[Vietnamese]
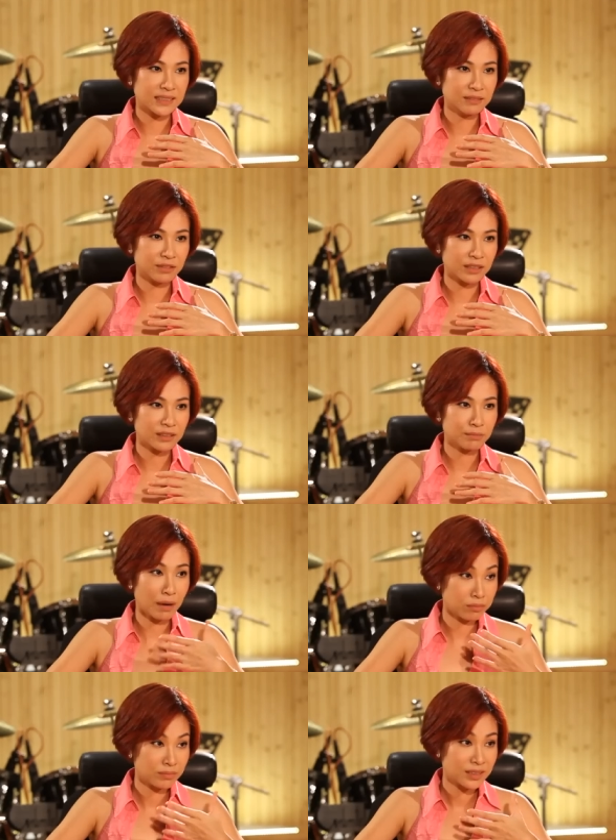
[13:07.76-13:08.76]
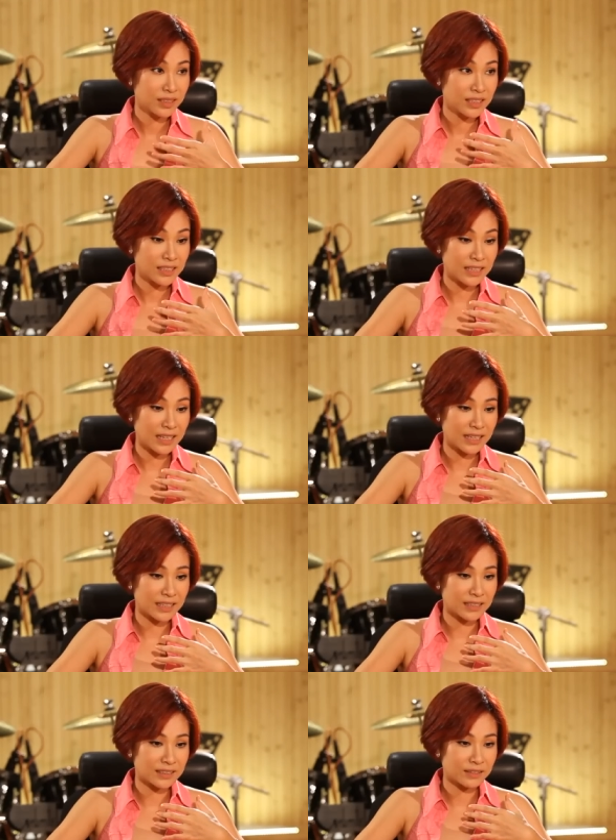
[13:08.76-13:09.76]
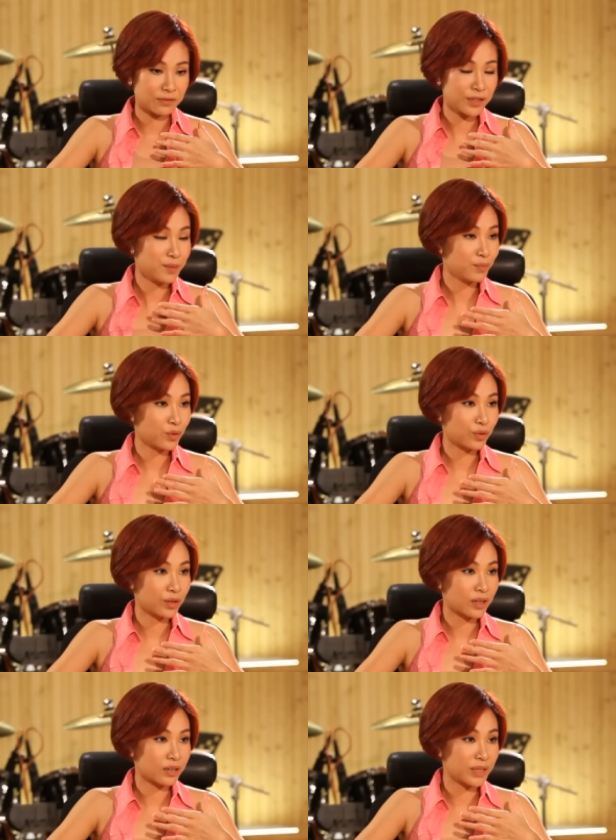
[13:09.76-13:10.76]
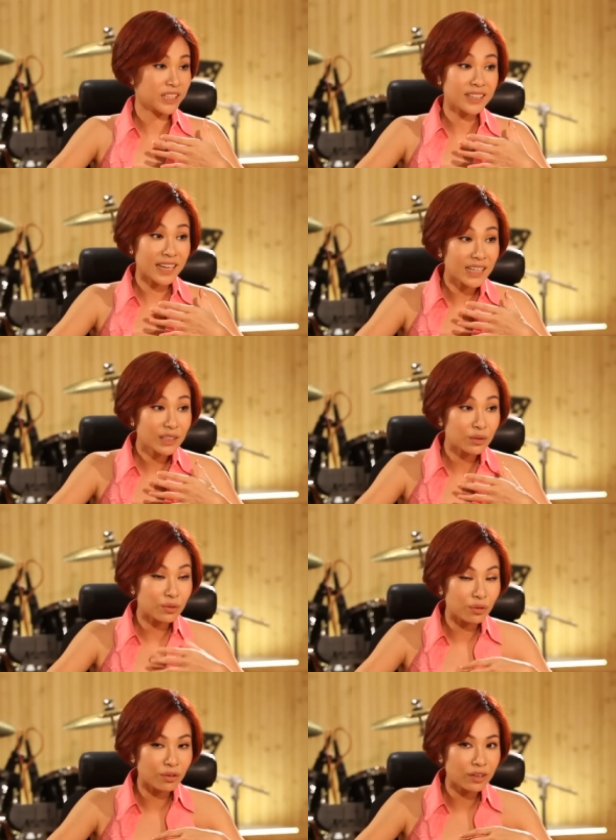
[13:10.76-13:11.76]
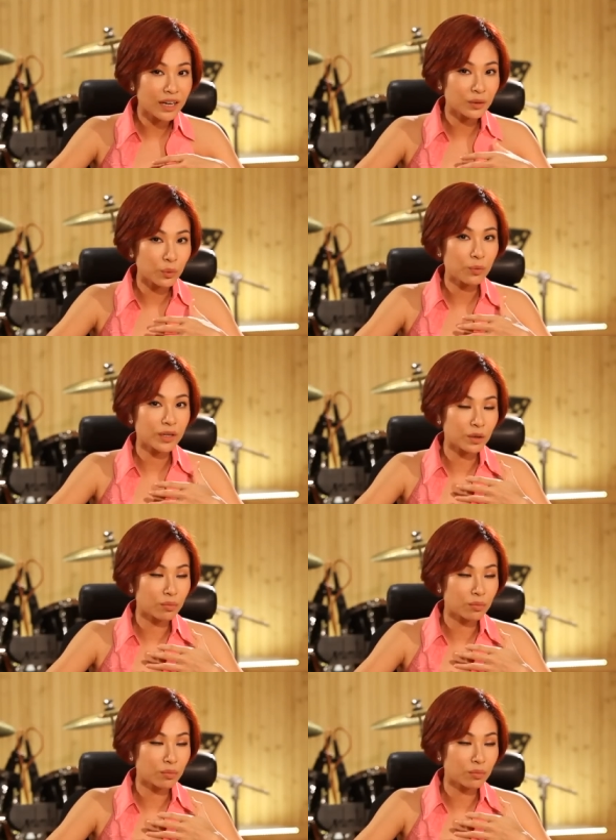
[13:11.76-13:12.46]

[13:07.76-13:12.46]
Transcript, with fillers: linh vẫn mong là phim ờ, mỹ nhân kế của anh nguyễn quang